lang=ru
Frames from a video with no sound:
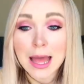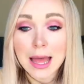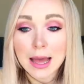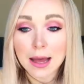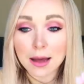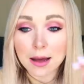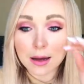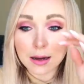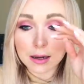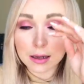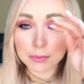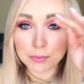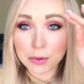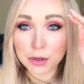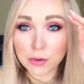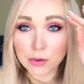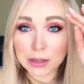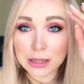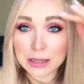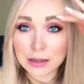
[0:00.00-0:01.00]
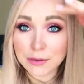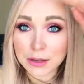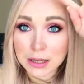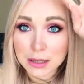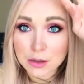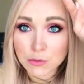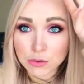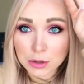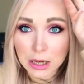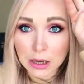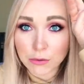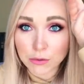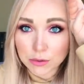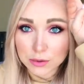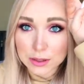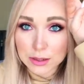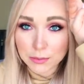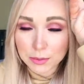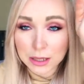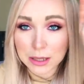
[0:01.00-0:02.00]
э, при укладывании не вот так
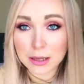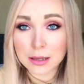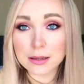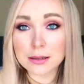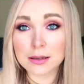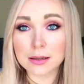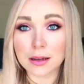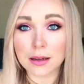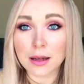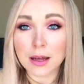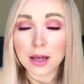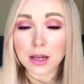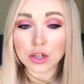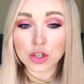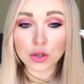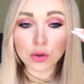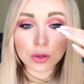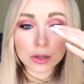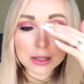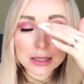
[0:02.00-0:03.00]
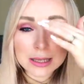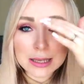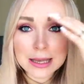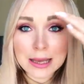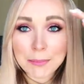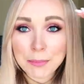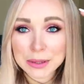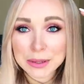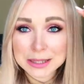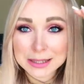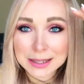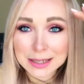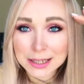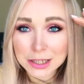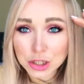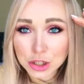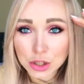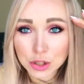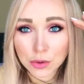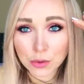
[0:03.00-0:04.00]
вот все, прикиньте, что не
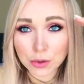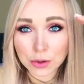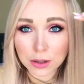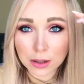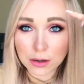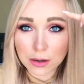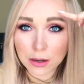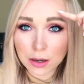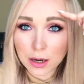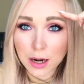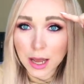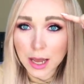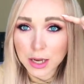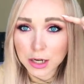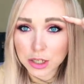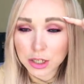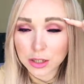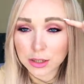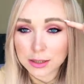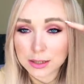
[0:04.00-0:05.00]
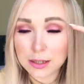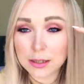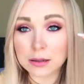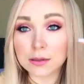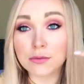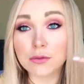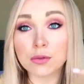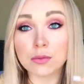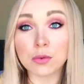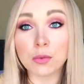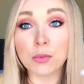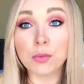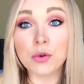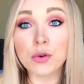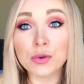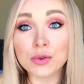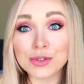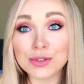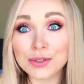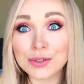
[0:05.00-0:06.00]
подстричь что-то, краешек, сделать форму
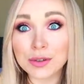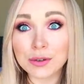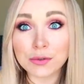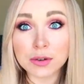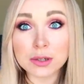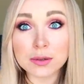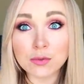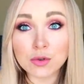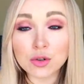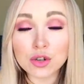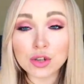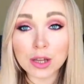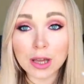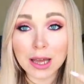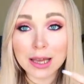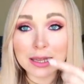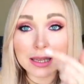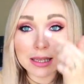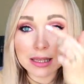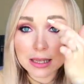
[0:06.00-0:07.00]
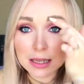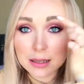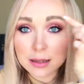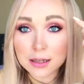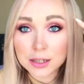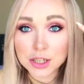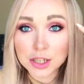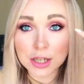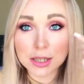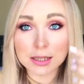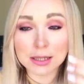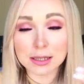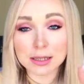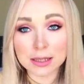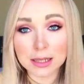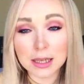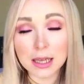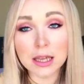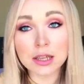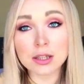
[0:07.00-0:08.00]
просто невозможно, они не ложатся,
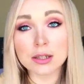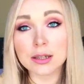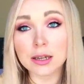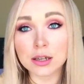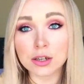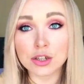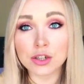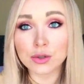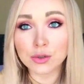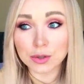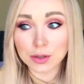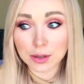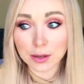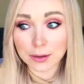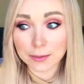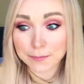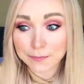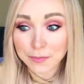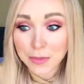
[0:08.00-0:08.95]
такие они стали жесткие.